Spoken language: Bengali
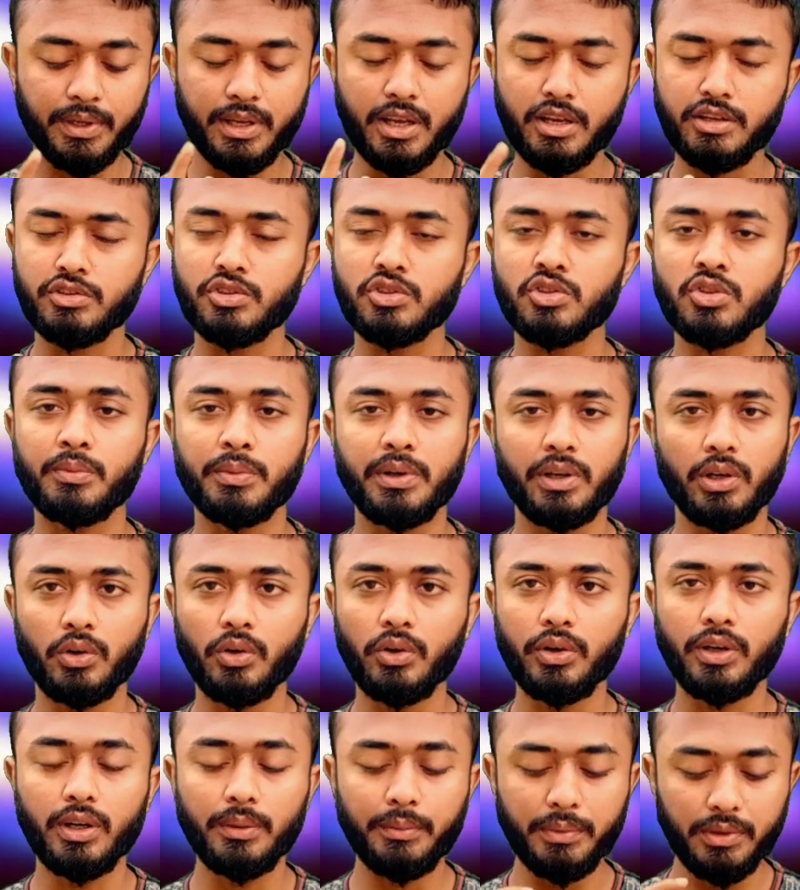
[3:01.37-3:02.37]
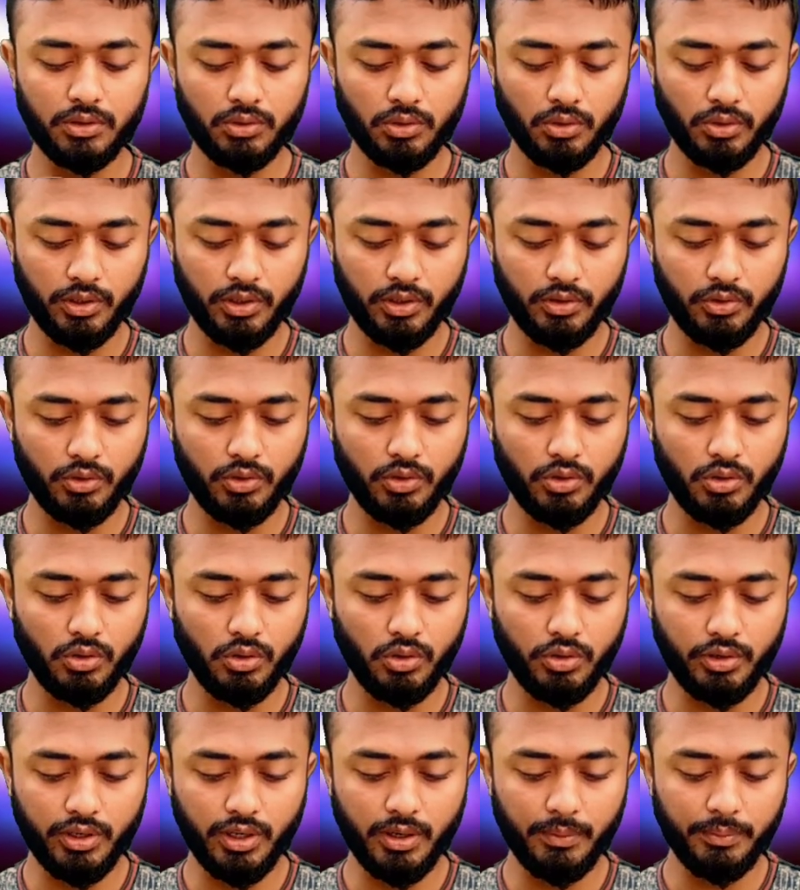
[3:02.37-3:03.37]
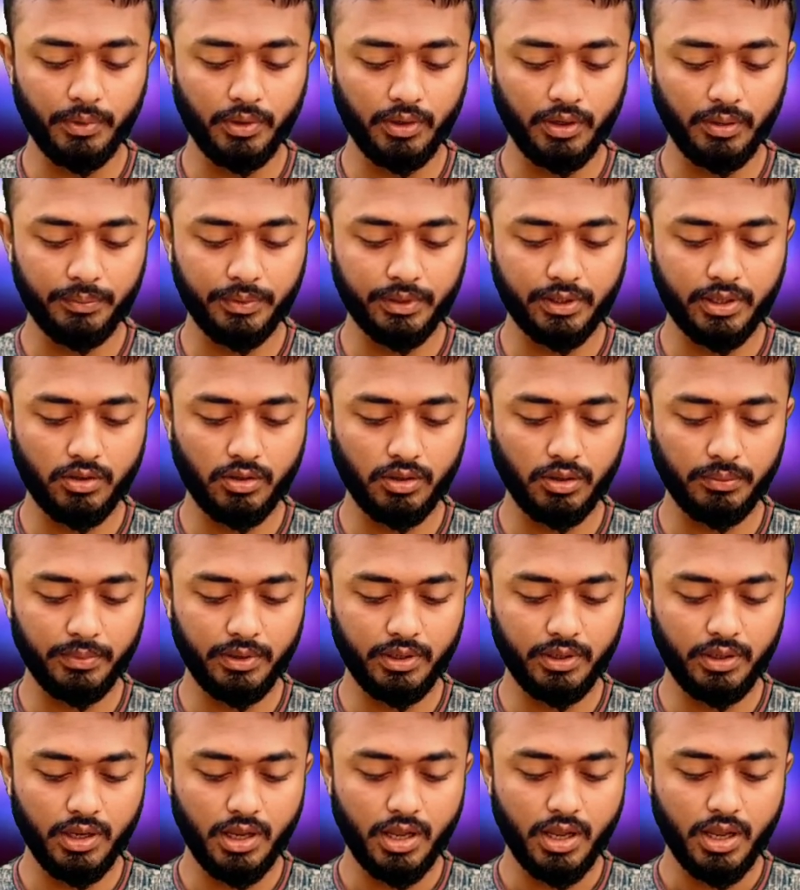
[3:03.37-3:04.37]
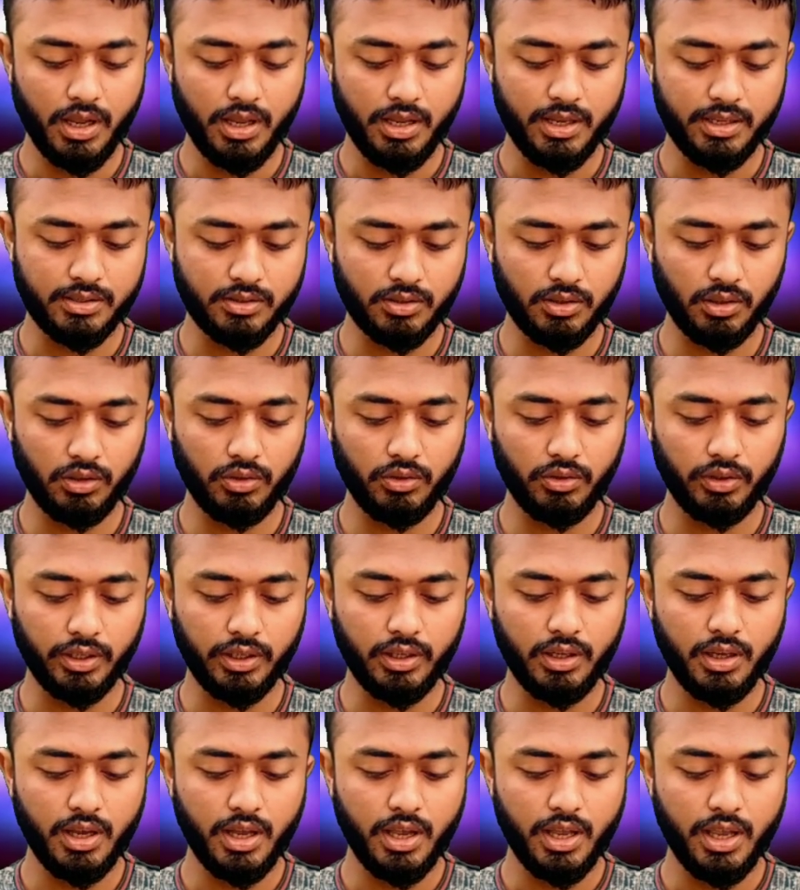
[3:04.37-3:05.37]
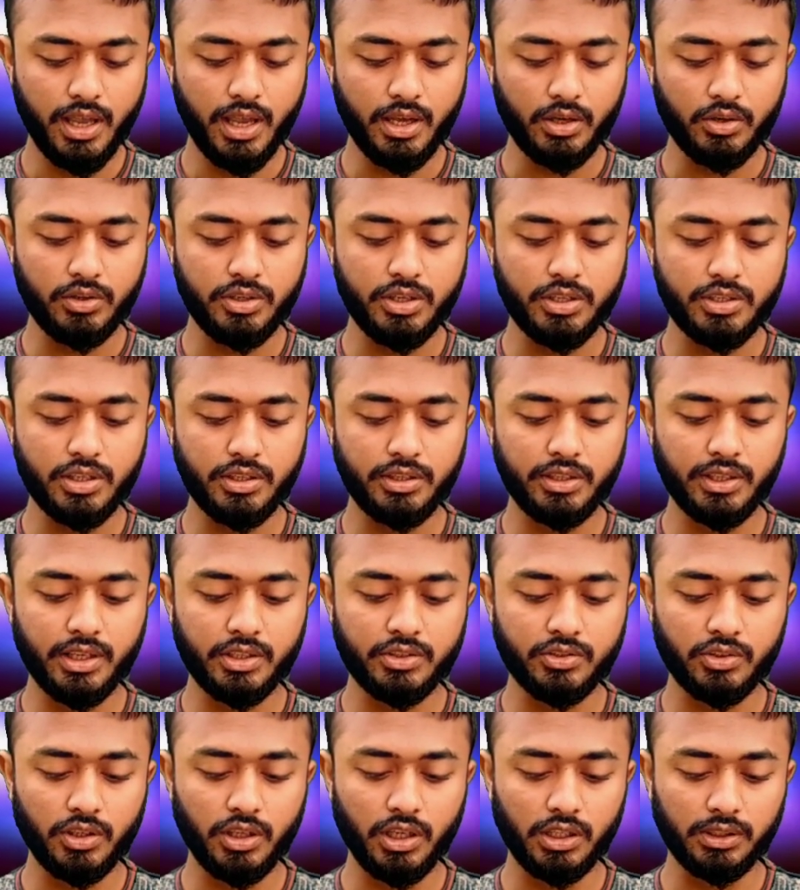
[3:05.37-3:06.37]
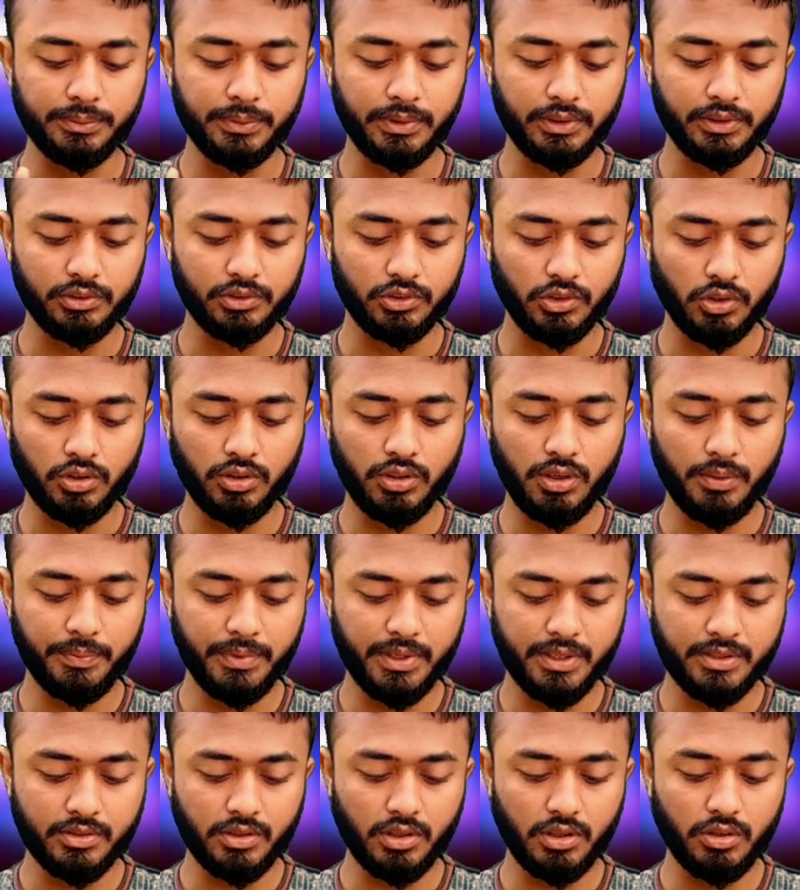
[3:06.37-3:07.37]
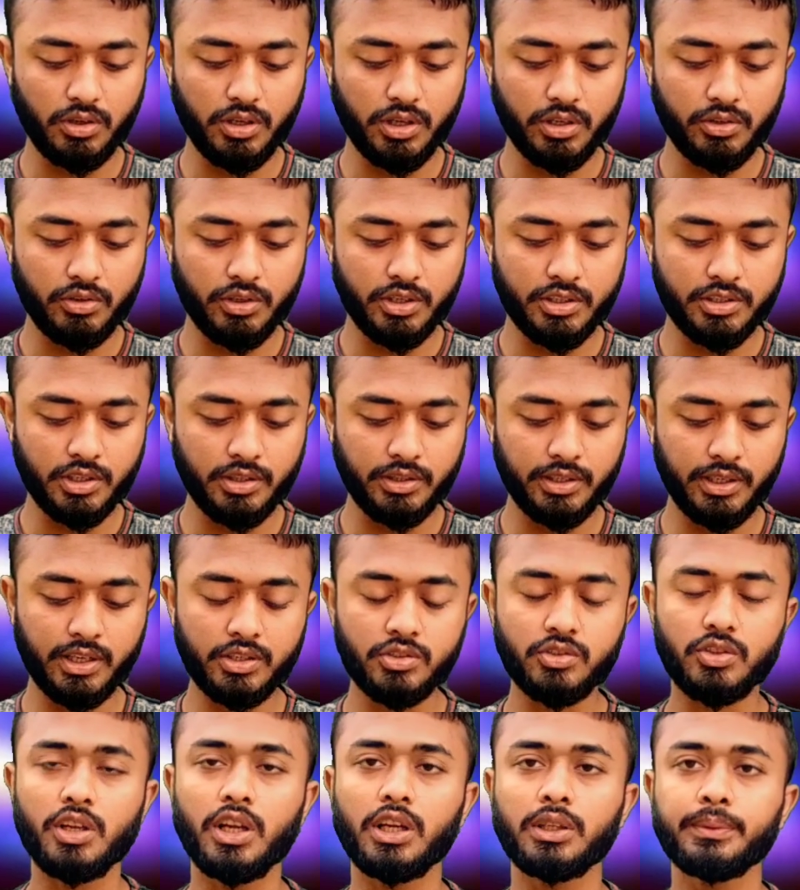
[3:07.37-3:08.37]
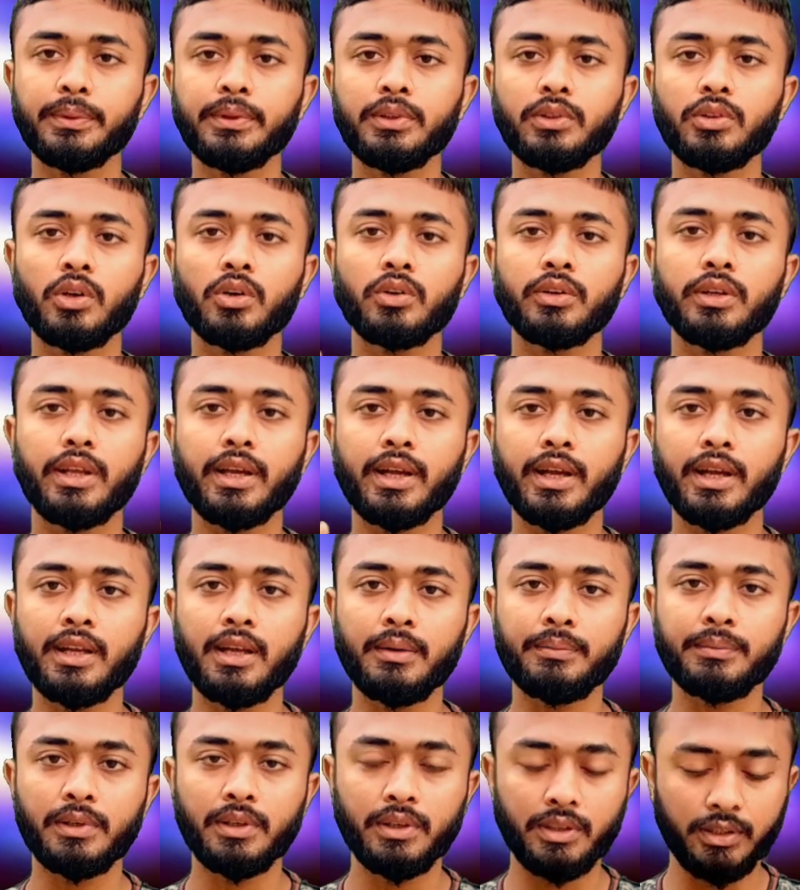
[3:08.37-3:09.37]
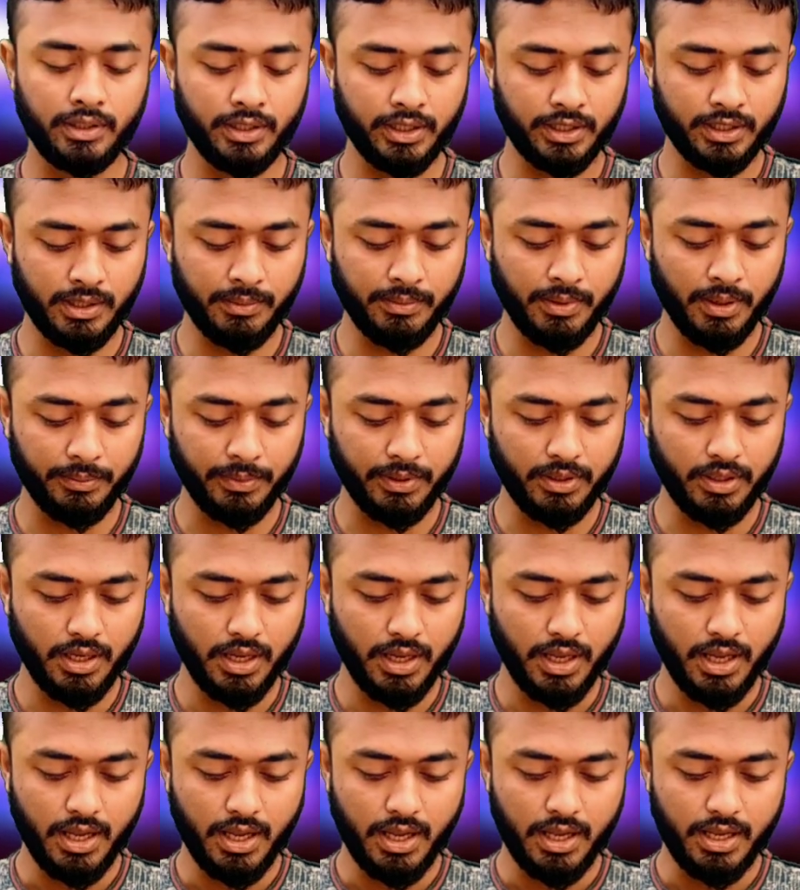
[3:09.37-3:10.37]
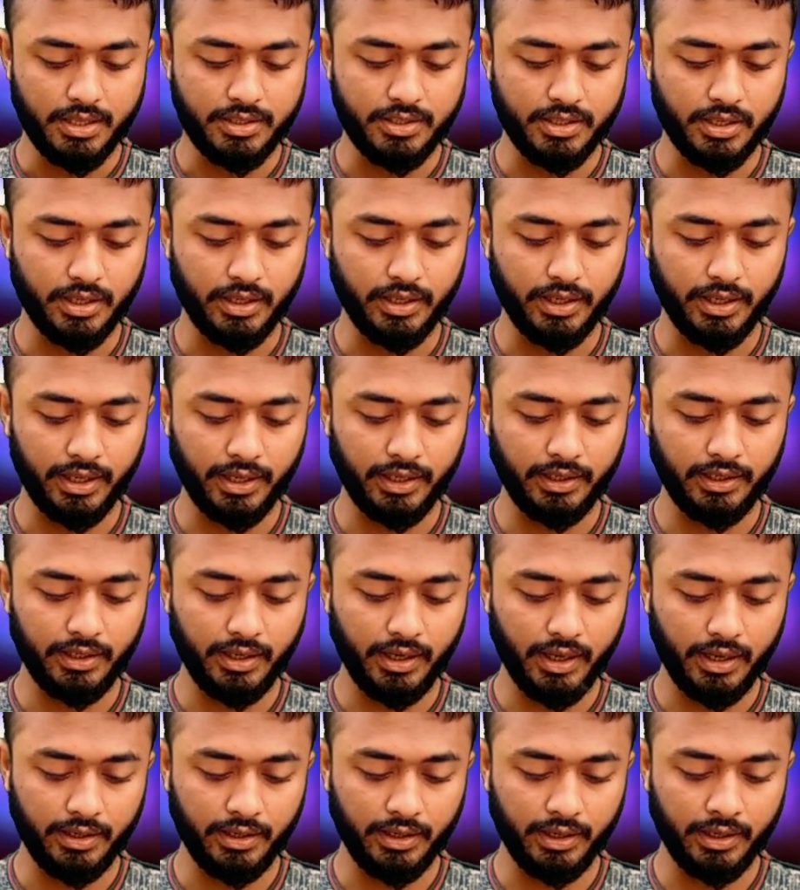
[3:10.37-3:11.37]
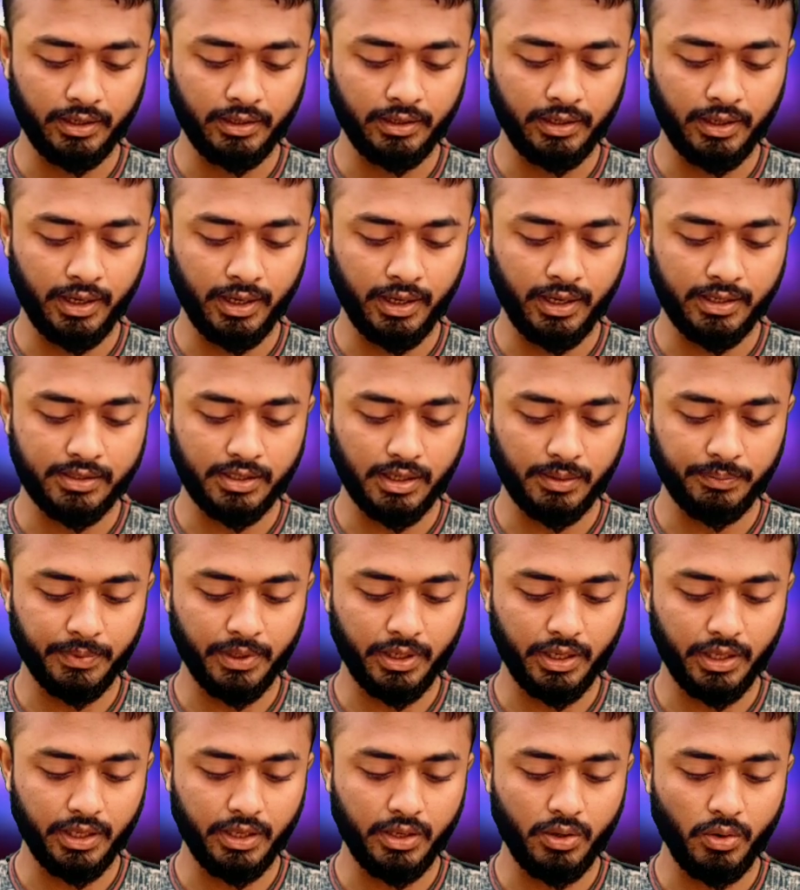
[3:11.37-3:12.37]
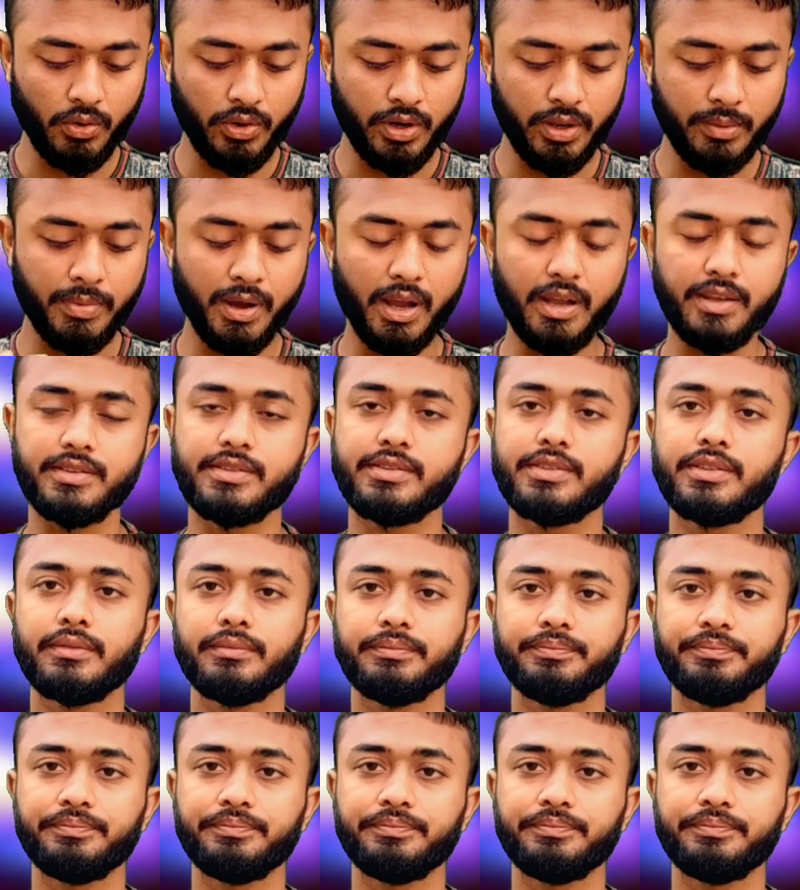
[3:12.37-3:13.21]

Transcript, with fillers: আপনাকে কিছু সময় লোড নেবে তো লোড নেওয়ার পর আপনি কী করবেন স্কল করে একটু নিচের দিকে চলে আসবেন যখন আপনি স্কল করে একটু নিচের দিকে চলে আসবেন তখন এখানে আপনি দেখতে পারবেন যে এখানে এখানে লেখা আছে আপনার ইও e ডিভাইস